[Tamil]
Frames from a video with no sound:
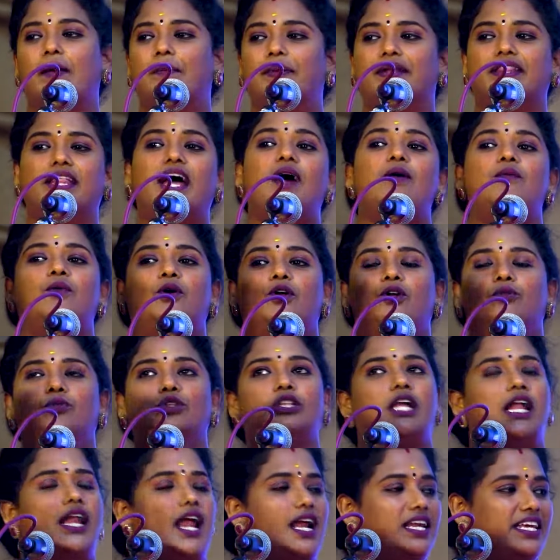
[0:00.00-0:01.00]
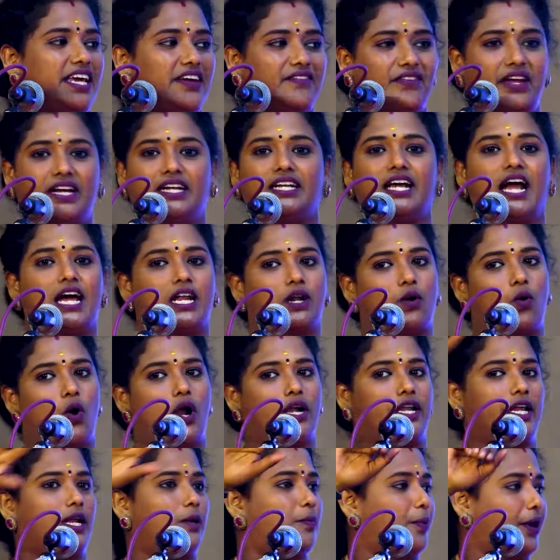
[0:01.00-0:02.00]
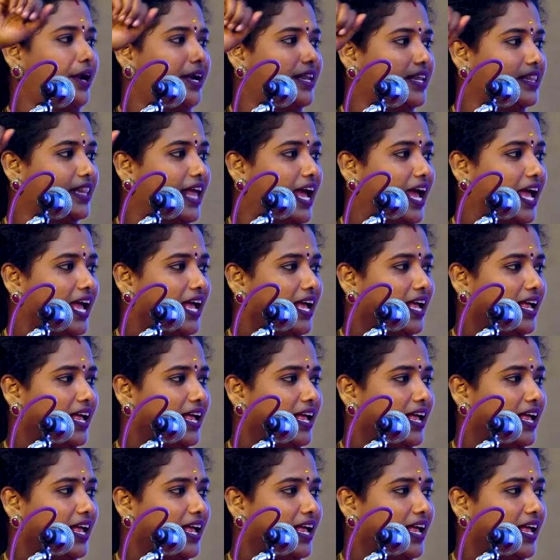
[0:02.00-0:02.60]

அப்படிதான் ஒரு முந்தா நாள் என் வீட்டுக்காரரை ஓட்டிட்டு போயிட்டு இருந்தேன்